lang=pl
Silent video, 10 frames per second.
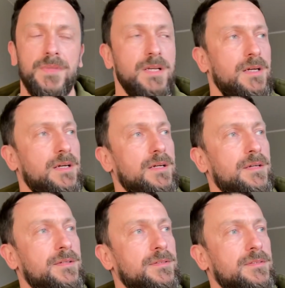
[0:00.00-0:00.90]
e,
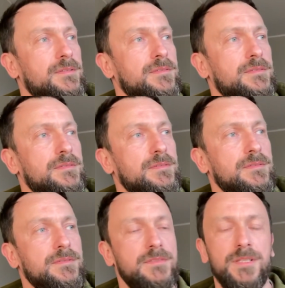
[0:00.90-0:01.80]

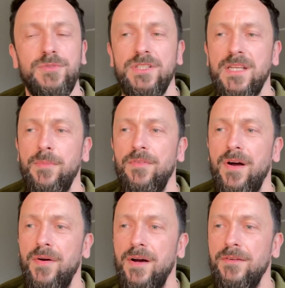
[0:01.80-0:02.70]
e, tym się
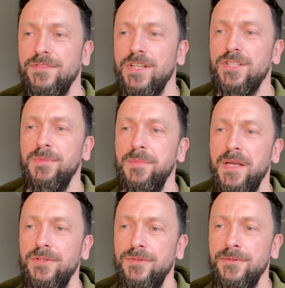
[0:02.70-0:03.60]
zajmowała w naszym
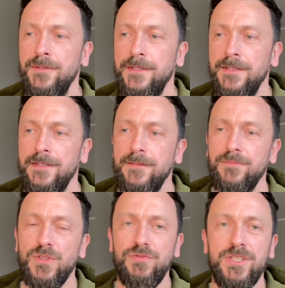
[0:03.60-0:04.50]
imieniu.
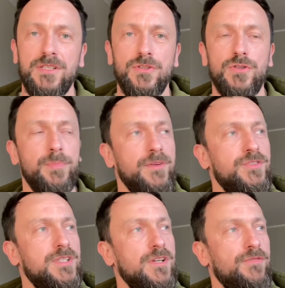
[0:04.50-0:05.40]
No wszystko super,
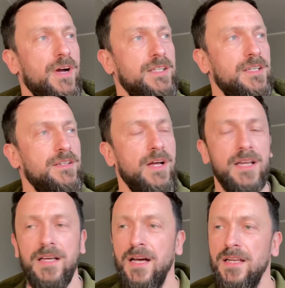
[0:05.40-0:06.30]
wszystko fajnie, no
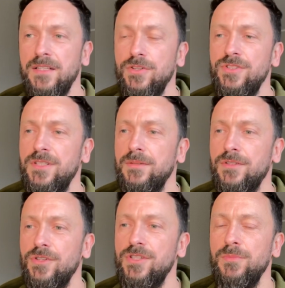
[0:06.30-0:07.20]
ale, ale ktoś, tym,
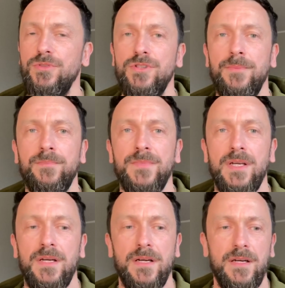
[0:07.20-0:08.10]
ktoś tym ludziom
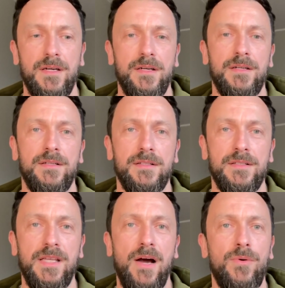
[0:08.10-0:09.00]

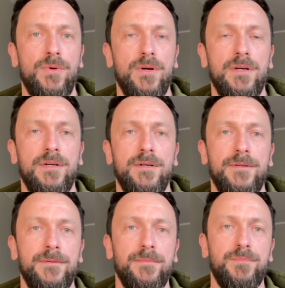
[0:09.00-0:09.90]
dał
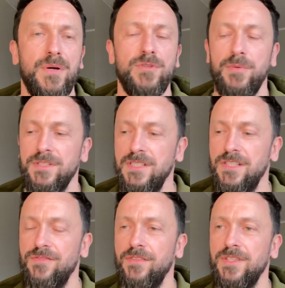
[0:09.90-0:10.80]

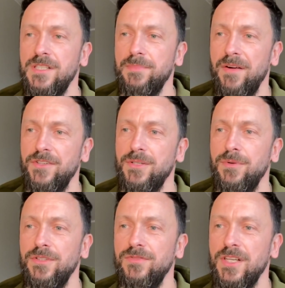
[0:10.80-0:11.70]
pełnomocnictwa w tej sprawie,
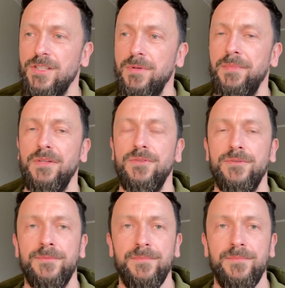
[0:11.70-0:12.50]
żeby oni w naszym imieniu